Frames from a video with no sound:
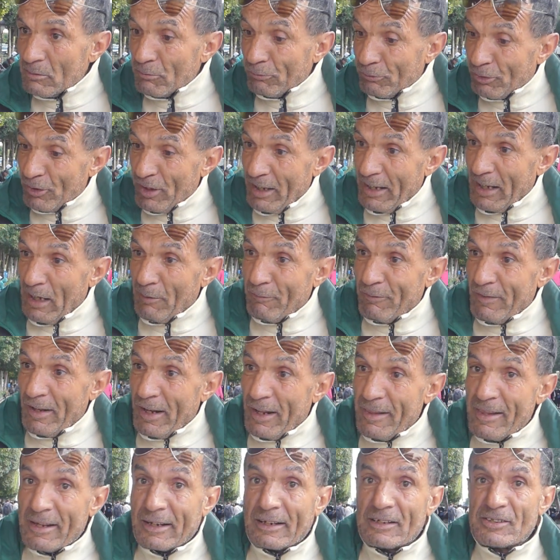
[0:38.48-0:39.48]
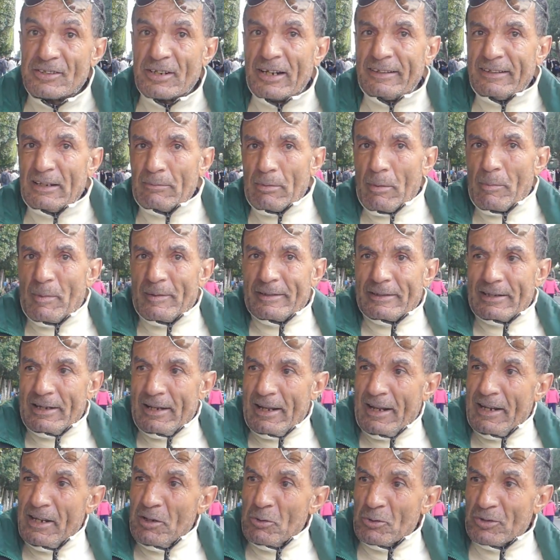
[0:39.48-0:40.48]
في الحفلة هذيك شادين باب
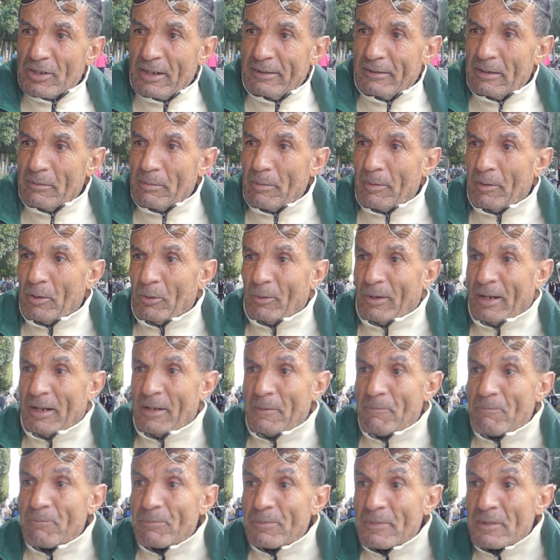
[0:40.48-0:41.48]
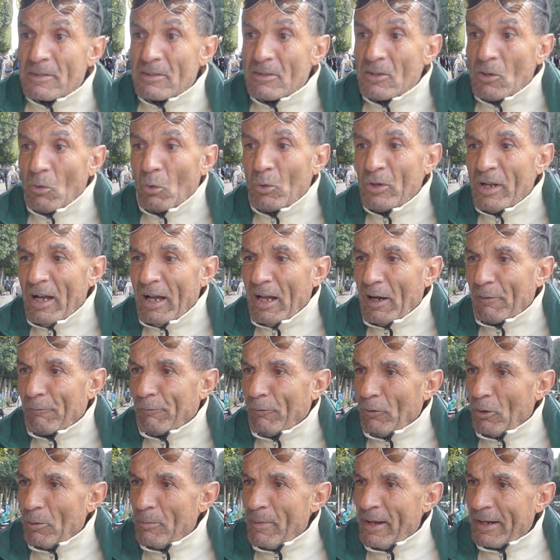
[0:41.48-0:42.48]
التيلاني وشادين باب الواني
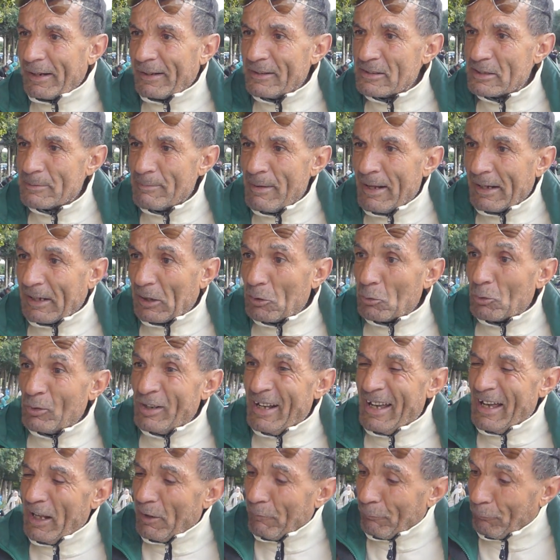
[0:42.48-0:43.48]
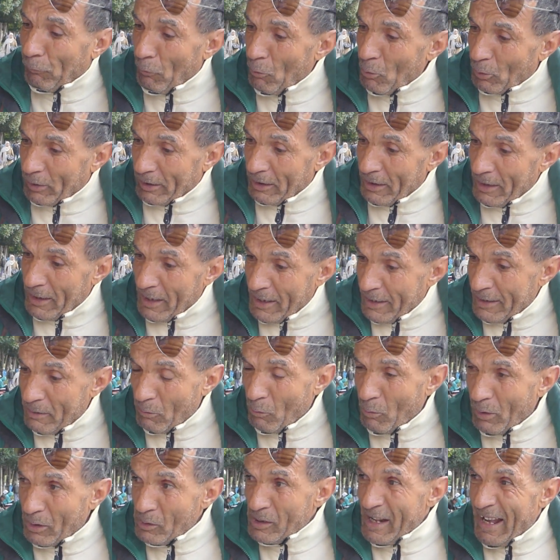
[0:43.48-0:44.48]
ويعرفوه مركز مركز ويعرفوك أنا
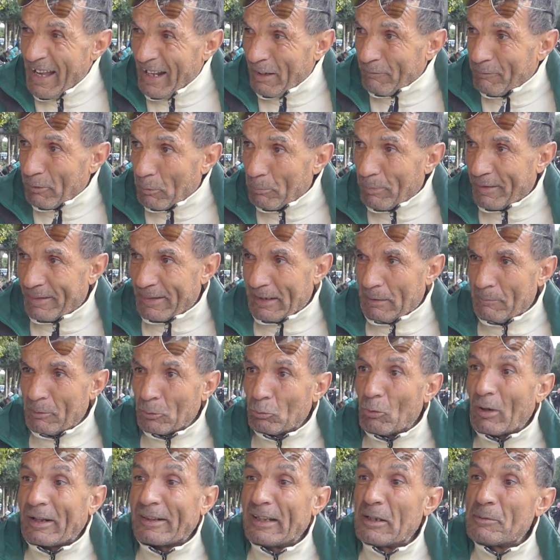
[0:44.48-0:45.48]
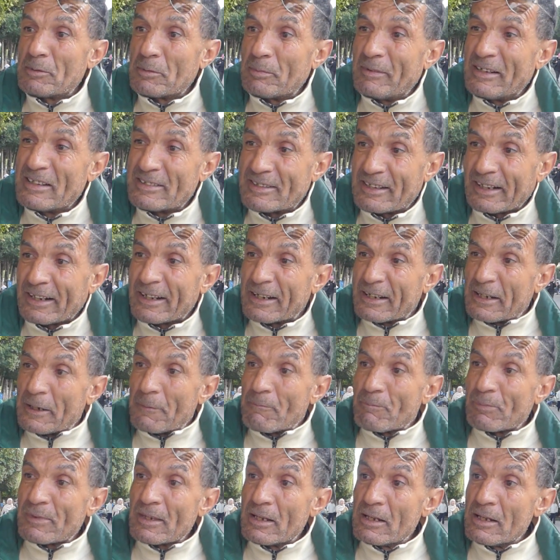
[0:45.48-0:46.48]
هو يعرفك بالضبط وقت ايش بدا يسرقك
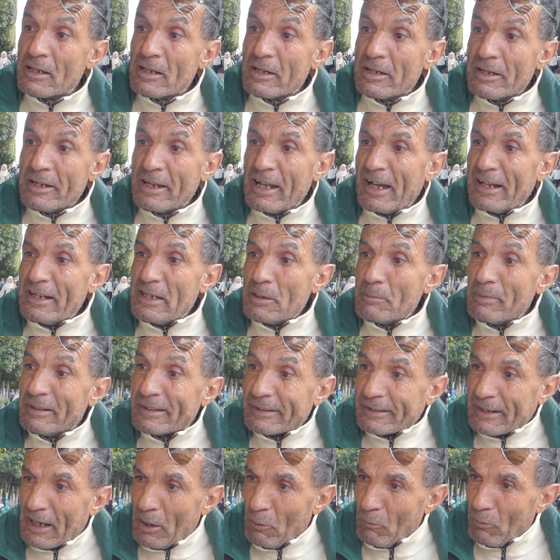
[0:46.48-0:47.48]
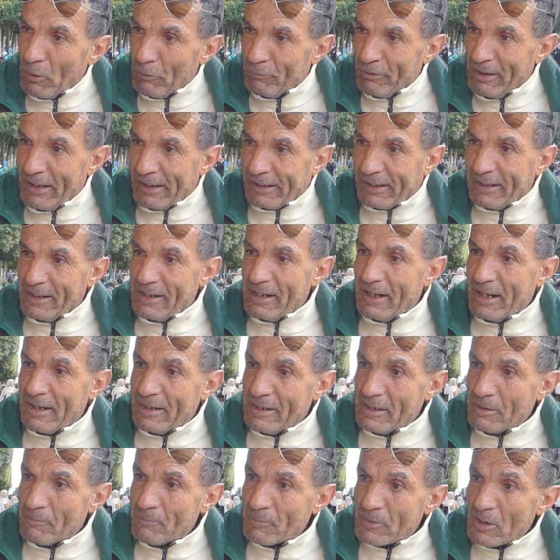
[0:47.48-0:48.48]
يعني متكون في الحكاية
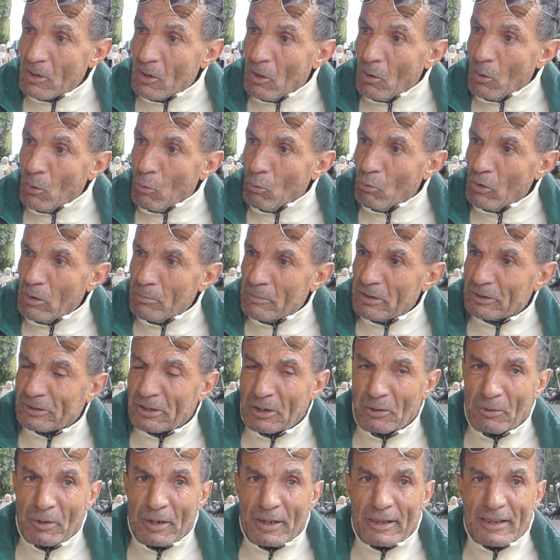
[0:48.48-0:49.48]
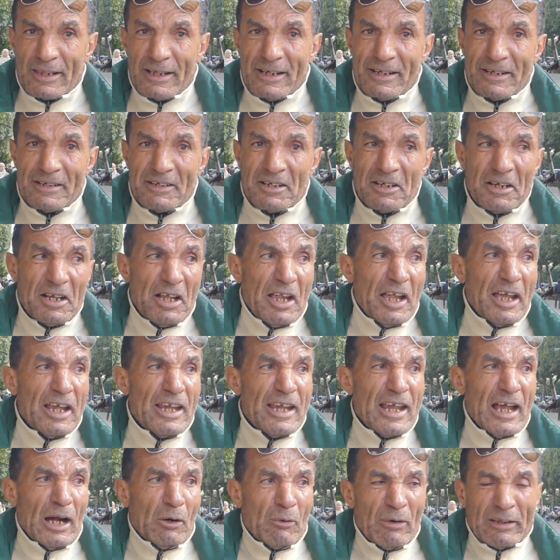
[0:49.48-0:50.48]
هذه والمترو اثنين
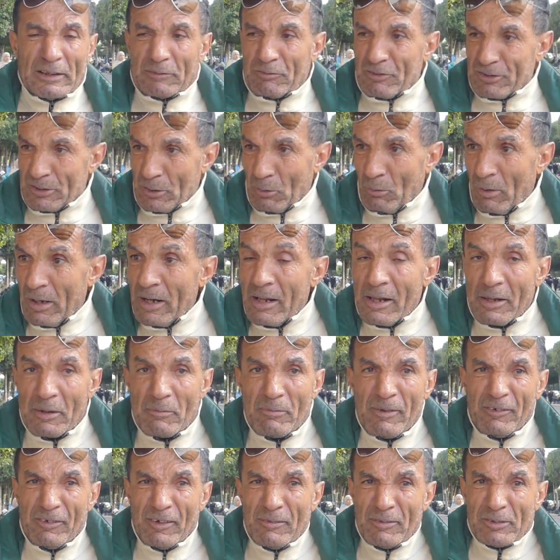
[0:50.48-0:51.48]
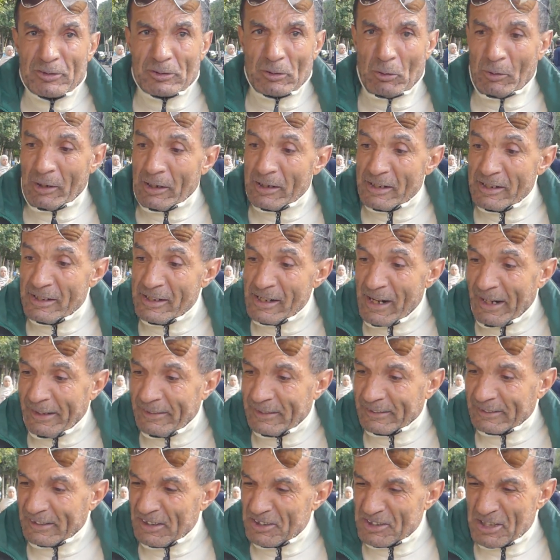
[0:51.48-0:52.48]
هي هوات في جوال ما فهمتش اللي
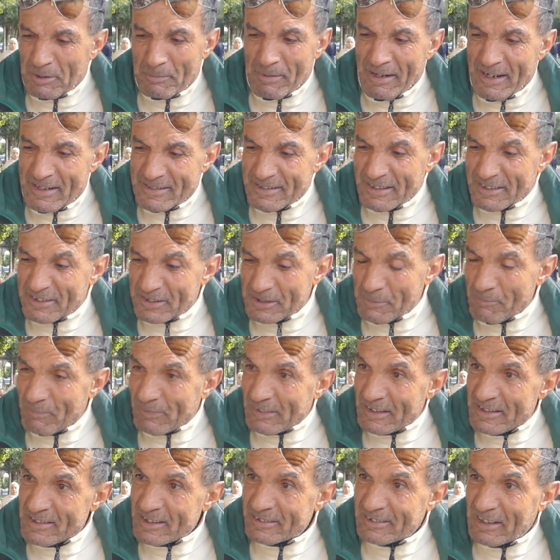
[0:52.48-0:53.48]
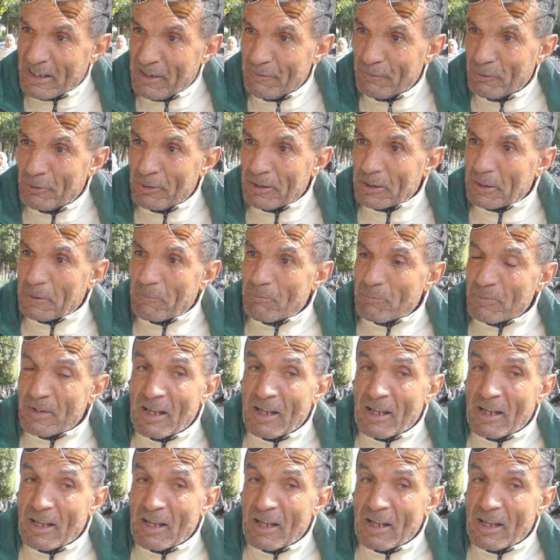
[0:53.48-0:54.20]
عندك عشي ما يهزكش يهزك تليفونك